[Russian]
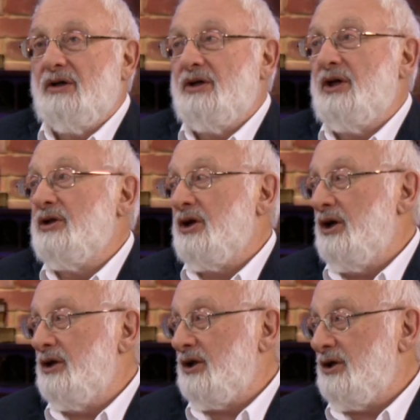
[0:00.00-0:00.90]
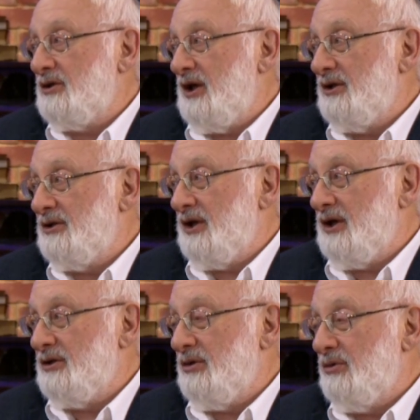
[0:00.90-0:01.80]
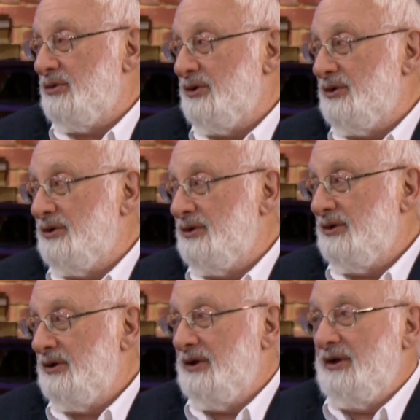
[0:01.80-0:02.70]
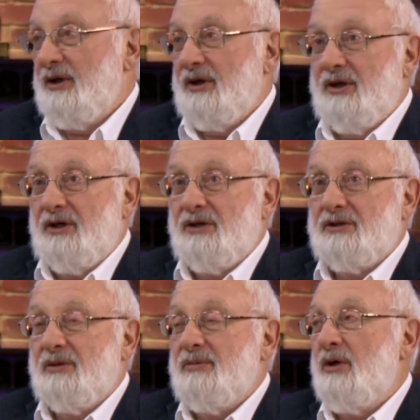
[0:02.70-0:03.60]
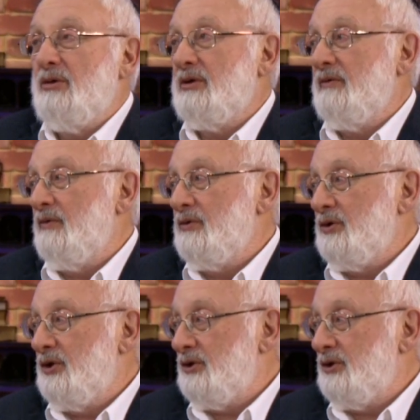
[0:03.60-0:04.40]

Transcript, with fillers: Гидроэлектростанции разрушить, Э, самолеты в воздухе